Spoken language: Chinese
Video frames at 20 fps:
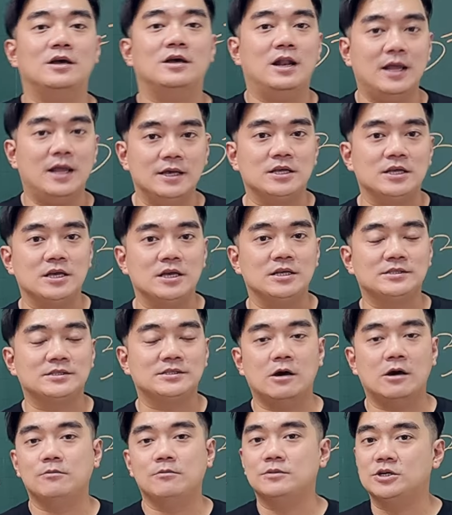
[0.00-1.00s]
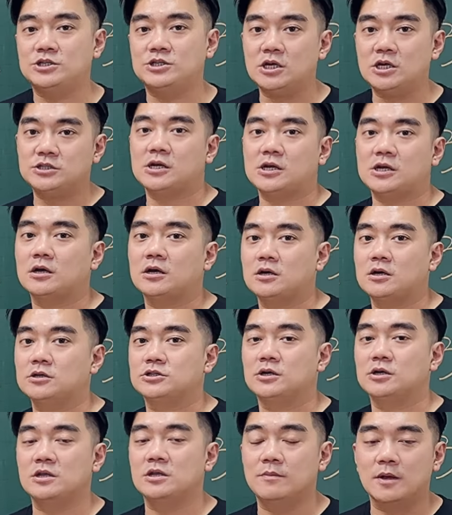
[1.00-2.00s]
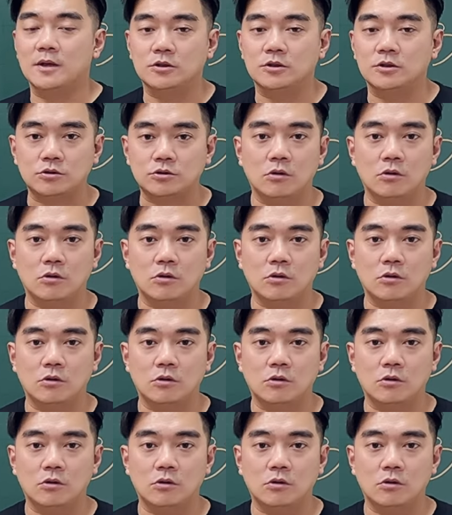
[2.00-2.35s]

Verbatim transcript: 类题在我们的线上课程里面